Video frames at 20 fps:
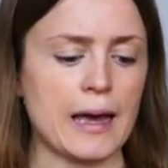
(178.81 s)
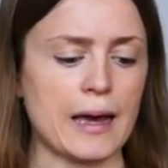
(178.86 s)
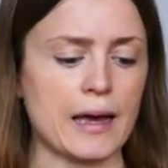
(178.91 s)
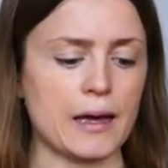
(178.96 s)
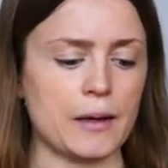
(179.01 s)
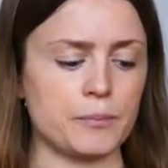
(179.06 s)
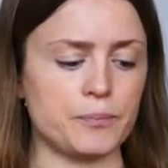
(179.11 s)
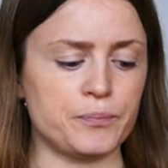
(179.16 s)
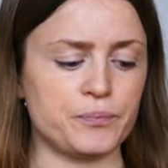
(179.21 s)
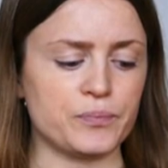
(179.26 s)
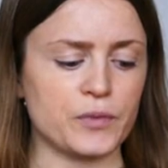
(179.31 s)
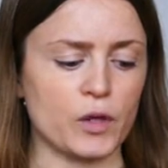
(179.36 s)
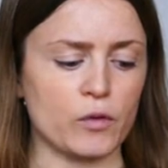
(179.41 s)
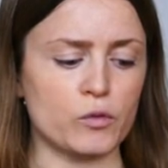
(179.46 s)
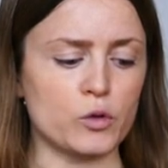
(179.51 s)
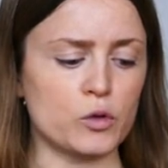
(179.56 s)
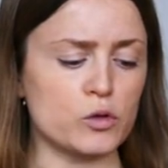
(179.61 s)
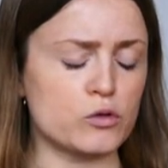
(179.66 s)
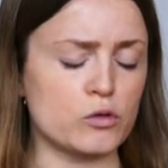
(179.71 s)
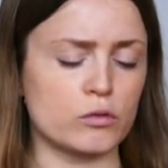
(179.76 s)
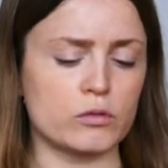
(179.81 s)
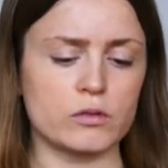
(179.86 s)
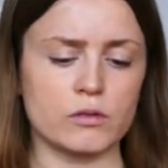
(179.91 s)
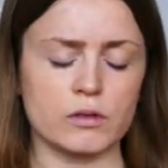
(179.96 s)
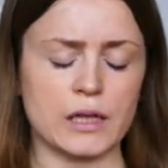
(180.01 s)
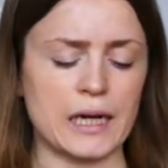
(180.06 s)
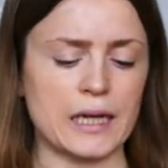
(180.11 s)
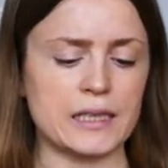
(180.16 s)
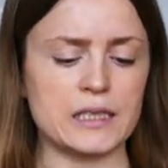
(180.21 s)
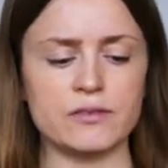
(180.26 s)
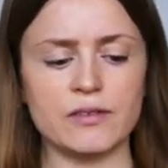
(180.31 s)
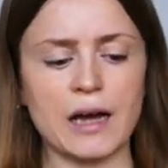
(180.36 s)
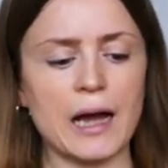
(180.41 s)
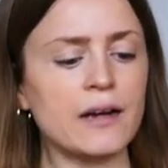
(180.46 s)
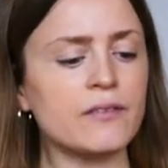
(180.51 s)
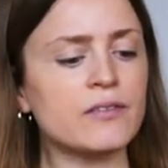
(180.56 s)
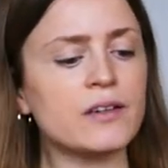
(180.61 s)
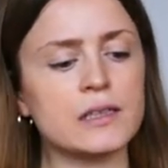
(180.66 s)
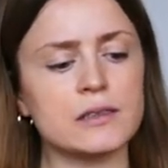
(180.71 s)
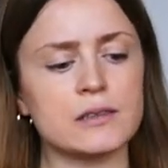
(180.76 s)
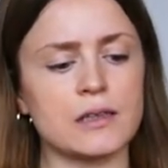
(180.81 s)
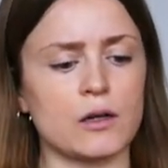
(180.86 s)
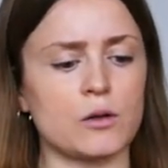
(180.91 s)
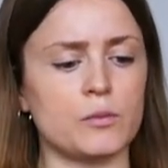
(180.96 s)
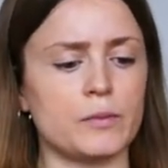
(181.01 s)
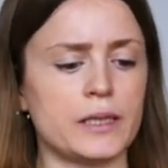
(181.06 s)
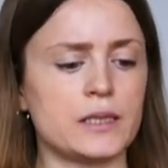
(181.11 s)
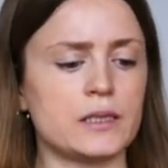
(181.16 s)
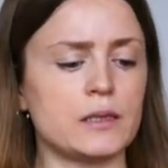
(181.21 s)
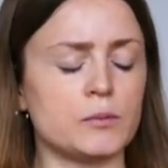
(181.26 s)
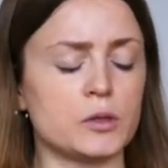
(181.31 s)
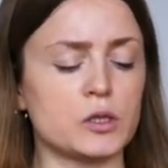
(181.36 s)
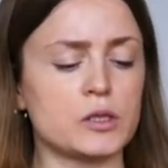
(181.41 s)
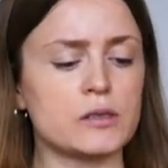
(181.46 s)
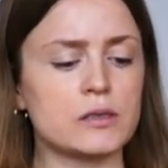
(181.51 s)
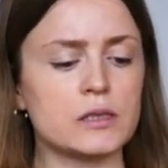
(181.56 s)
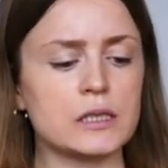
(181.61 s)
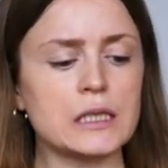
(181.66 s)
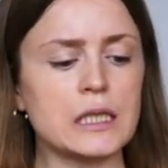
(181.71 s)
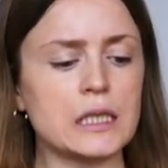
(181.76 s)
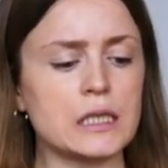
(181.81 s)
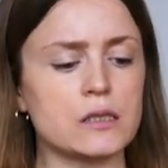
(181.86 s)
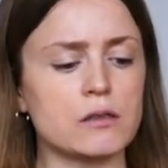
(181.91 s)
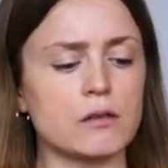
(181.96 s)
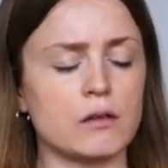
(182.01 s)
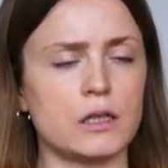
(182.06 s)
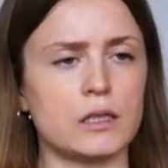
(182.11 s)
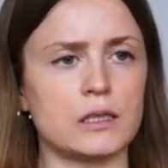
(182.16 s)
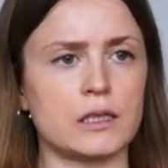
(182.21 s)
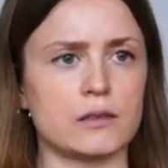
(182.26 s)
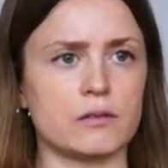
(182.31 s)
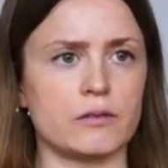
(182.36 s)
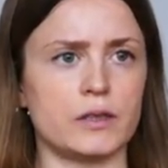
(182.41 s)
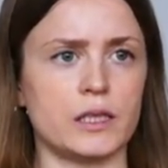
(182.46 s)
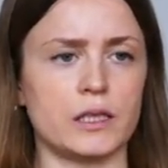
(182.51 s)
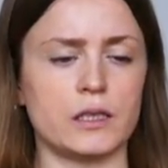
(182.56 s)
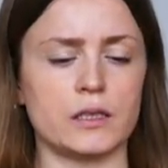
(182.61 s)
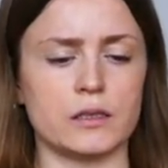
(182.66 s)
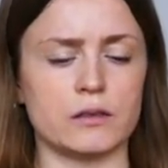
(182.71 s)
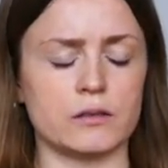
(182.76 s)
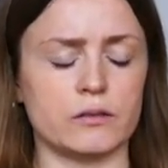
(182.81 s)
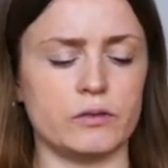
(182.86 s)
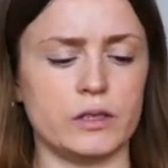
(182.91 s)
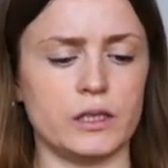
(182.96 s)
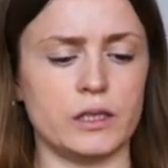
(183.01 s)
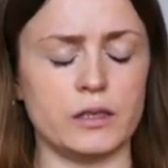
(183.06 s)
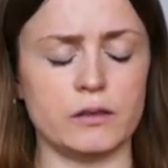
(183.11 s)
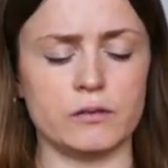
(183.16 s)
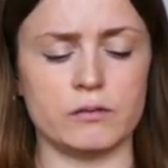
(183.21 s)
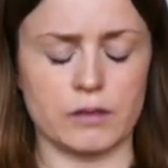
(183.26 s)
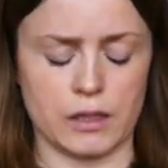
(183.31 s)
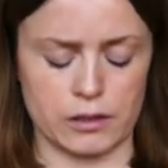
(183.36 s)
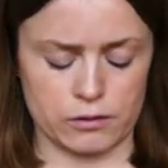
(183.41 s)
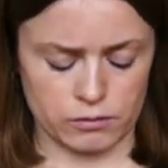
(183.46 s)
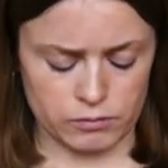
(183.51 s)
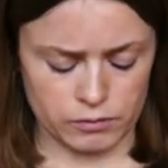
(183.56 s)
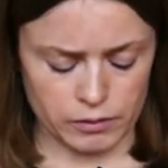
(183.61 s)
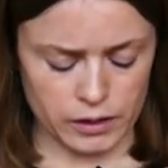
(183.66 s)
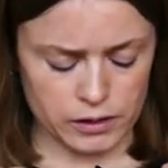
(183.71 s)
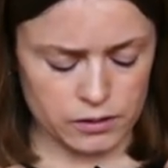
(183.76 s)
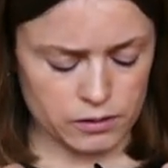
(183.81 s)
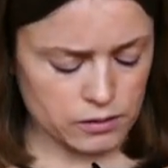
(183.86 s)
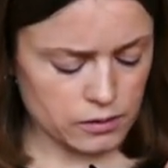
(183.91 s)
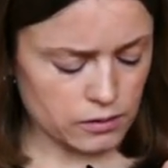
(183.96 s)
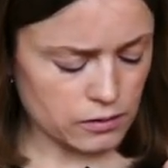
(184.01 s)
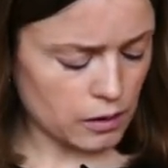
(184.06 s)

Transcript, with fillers: ähm, wo so ein relativ einfaches Argument demonstrieren soll, dass wenn ich irgendwie, also jetzt ist das